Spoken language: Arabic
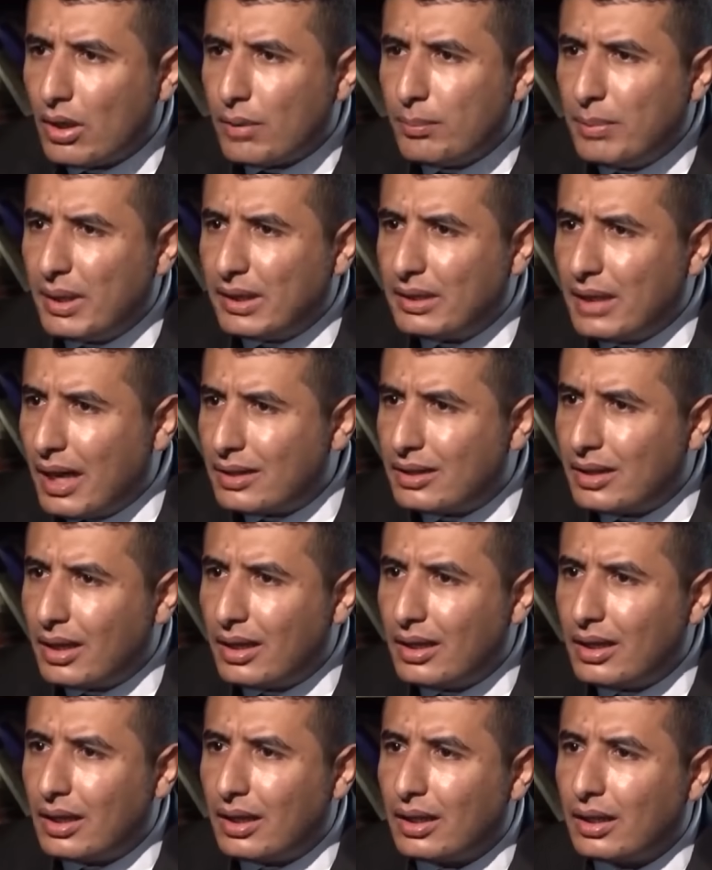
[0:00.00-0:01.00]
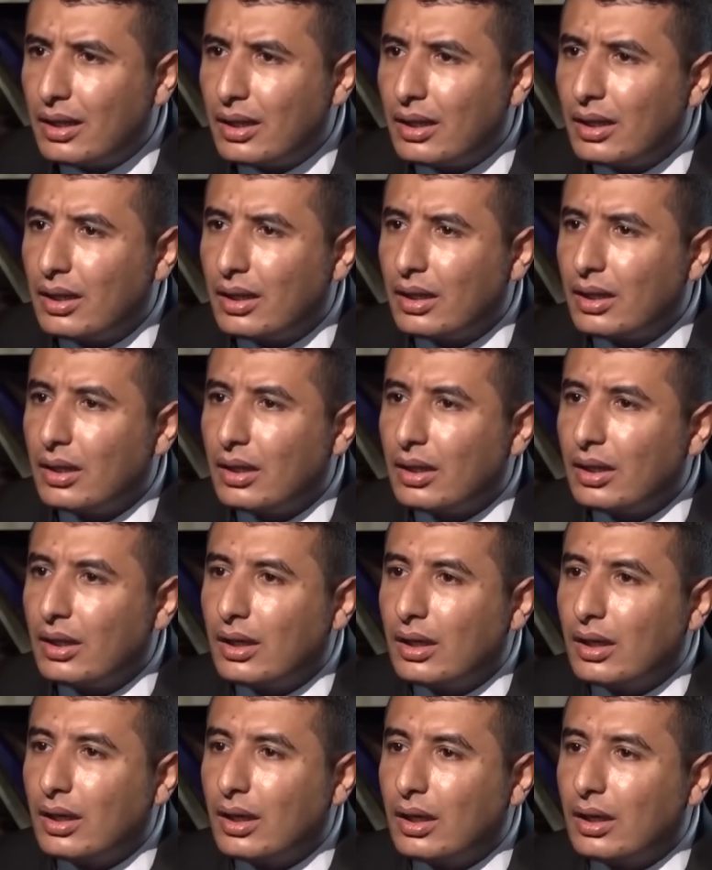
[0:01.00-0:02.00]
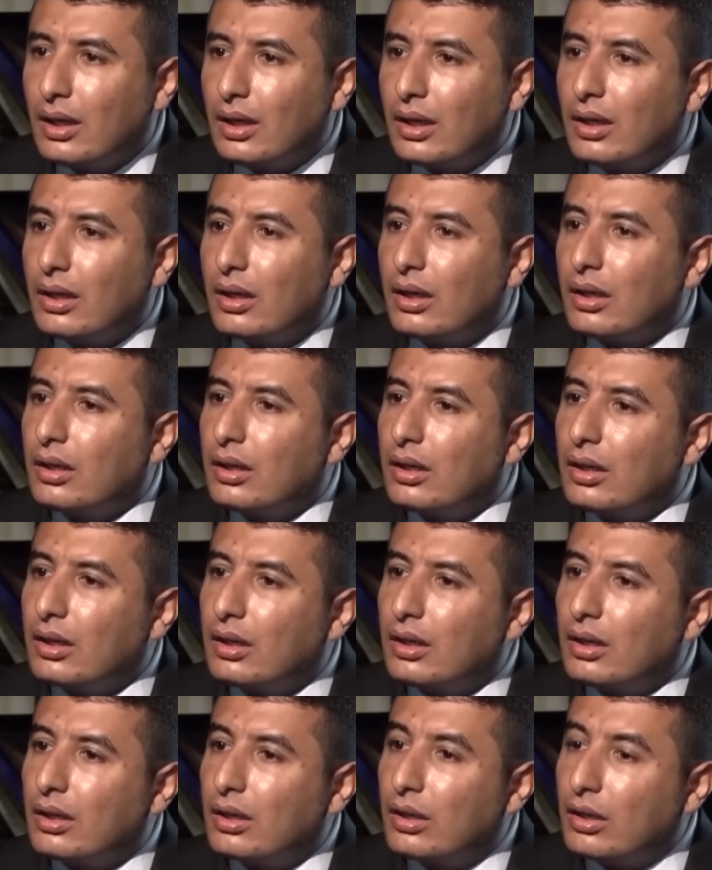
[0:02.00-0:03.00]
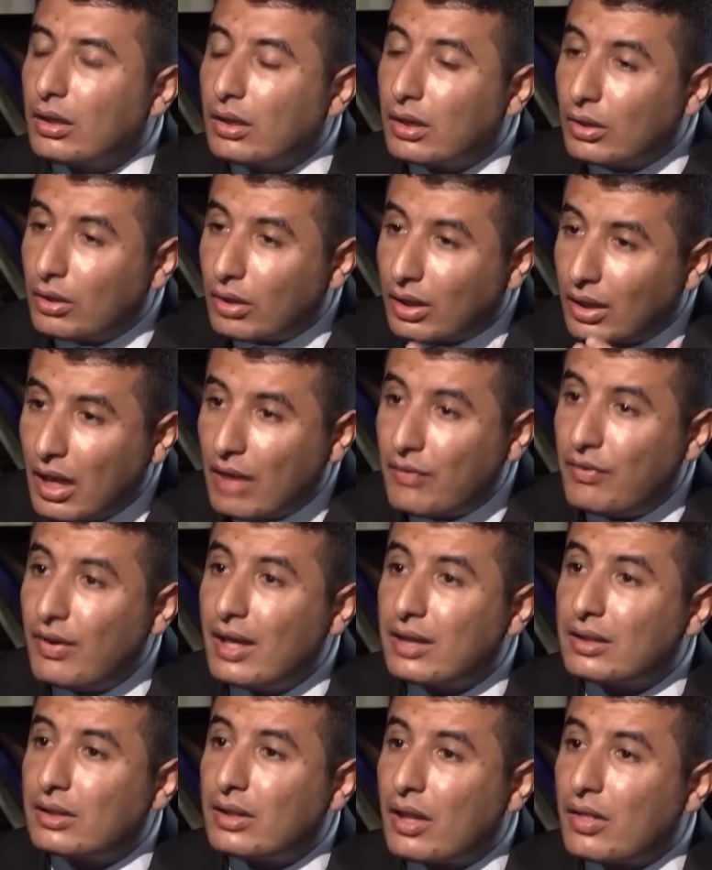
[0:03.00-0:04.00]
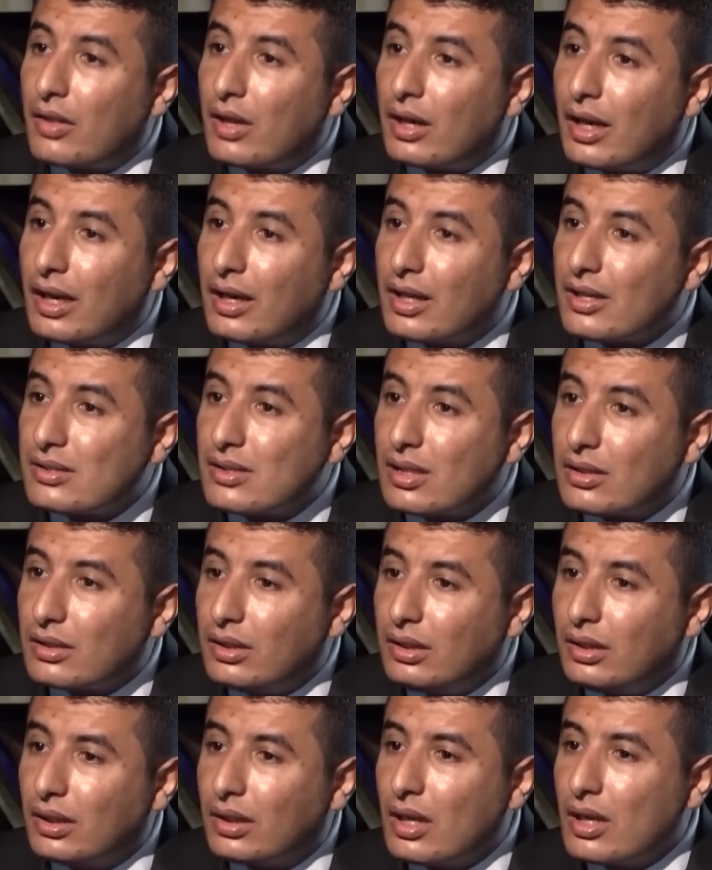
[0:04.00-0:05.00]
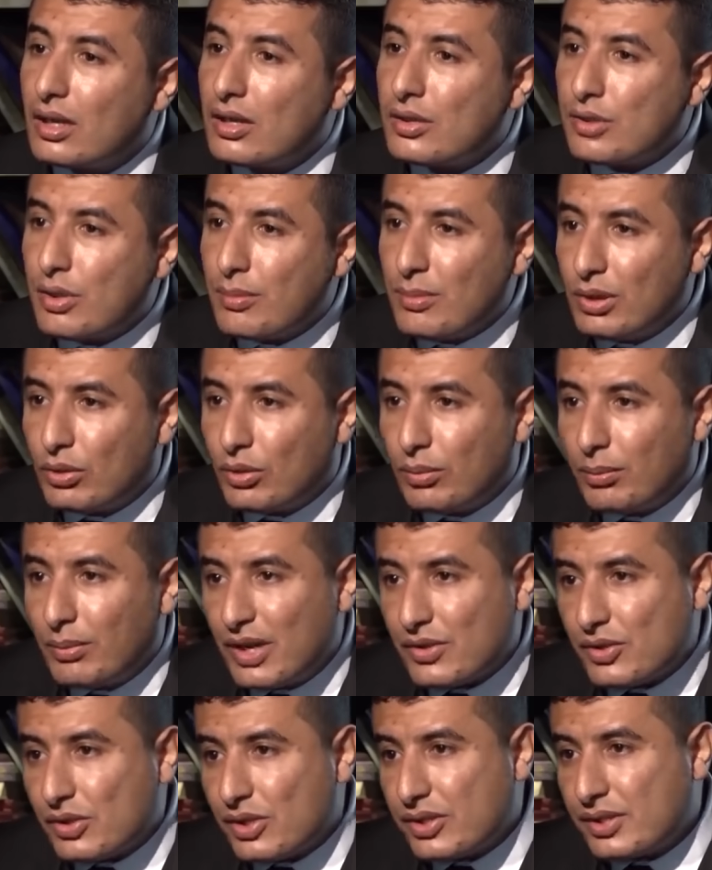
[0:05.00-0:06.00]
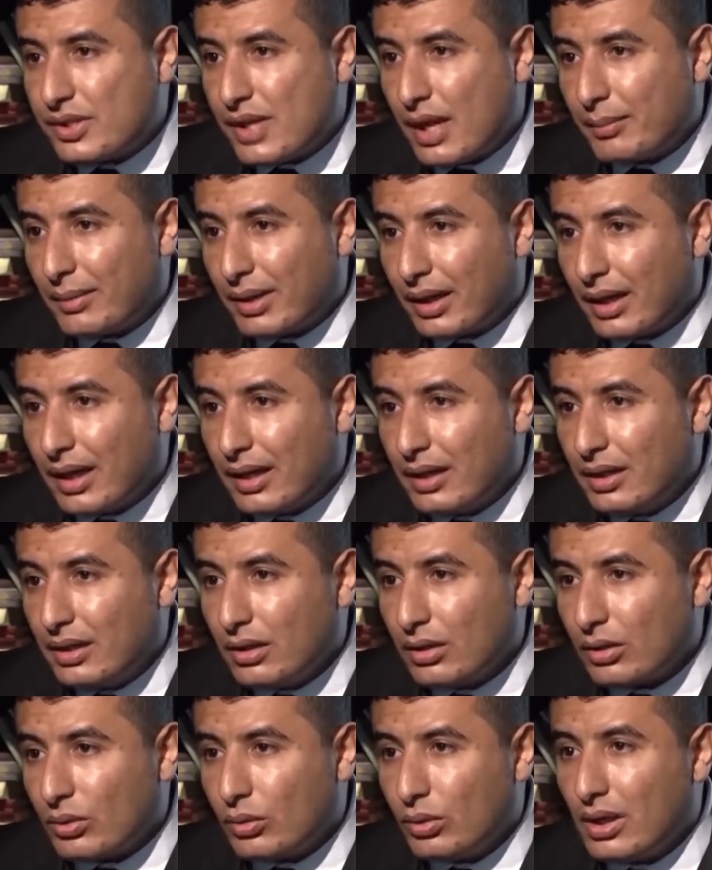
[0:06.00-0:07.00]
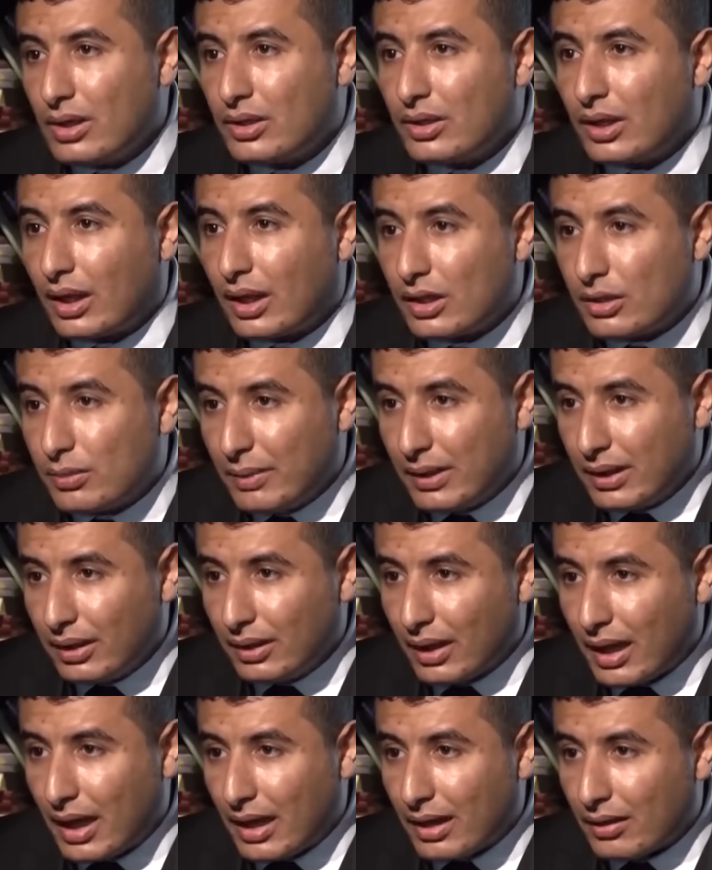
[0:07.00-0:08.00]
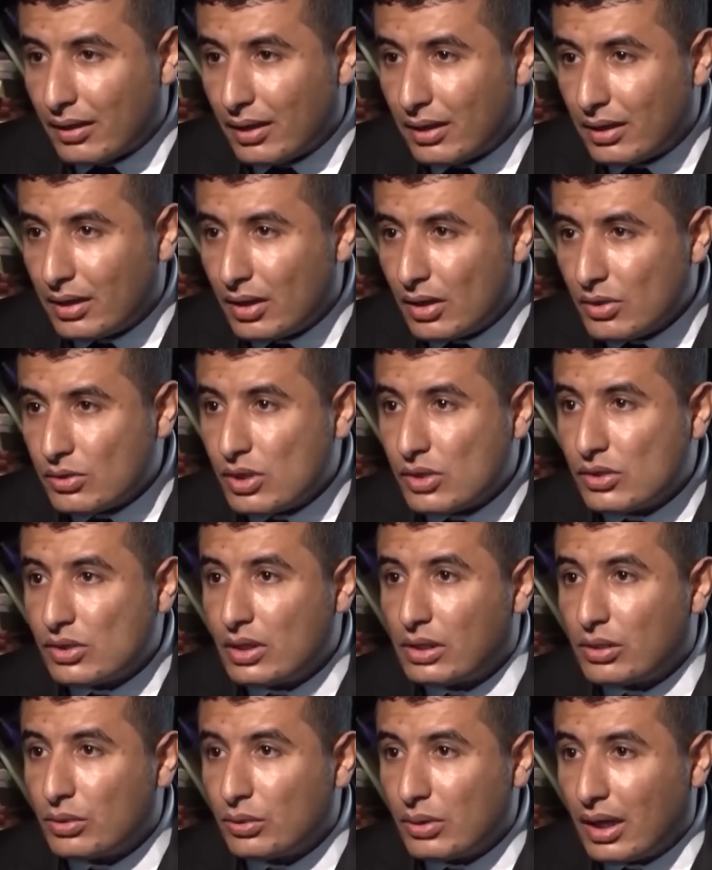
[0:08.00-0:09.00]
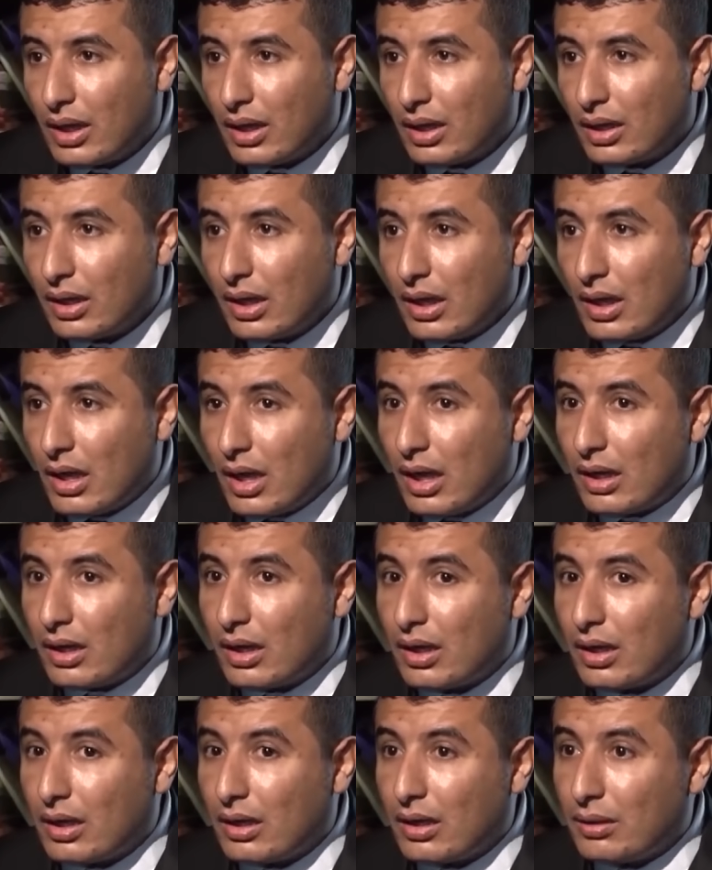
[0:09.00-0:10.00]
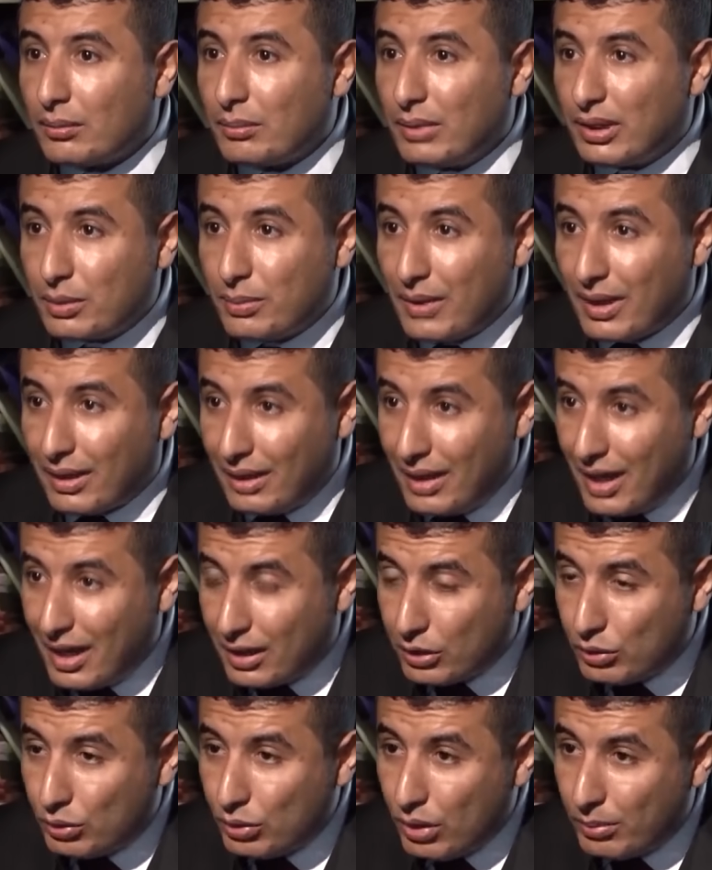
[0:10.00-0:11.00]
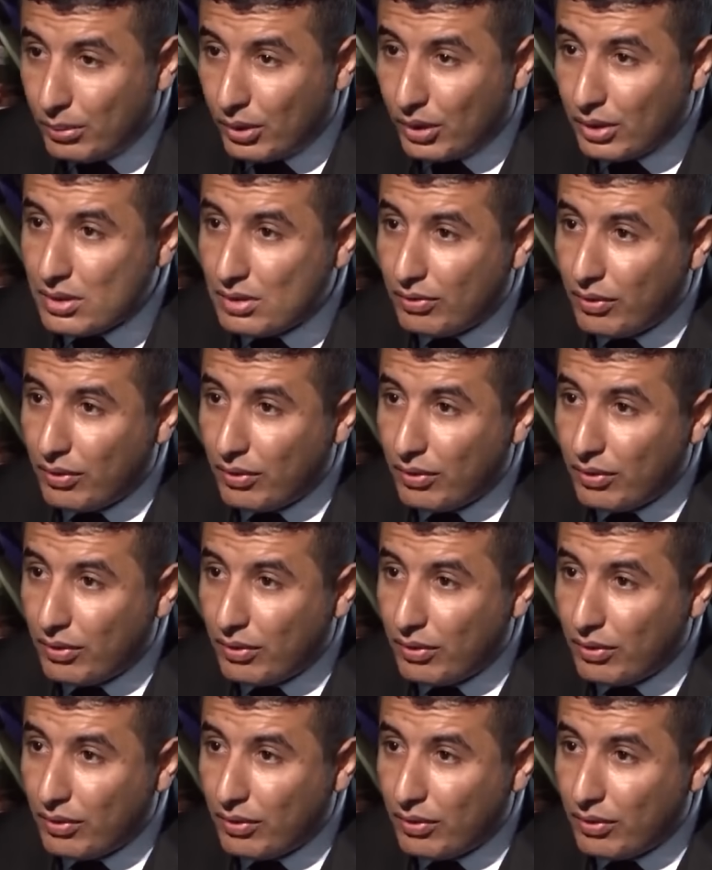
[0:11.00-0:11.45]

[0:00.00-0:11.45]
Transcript: بدأت الخلافات تظهر على السطح زميلكم ماجد السامرائي يقول التقيت به أيضا سجلت وياه آه، باعتبار علاقته ويا مؤنس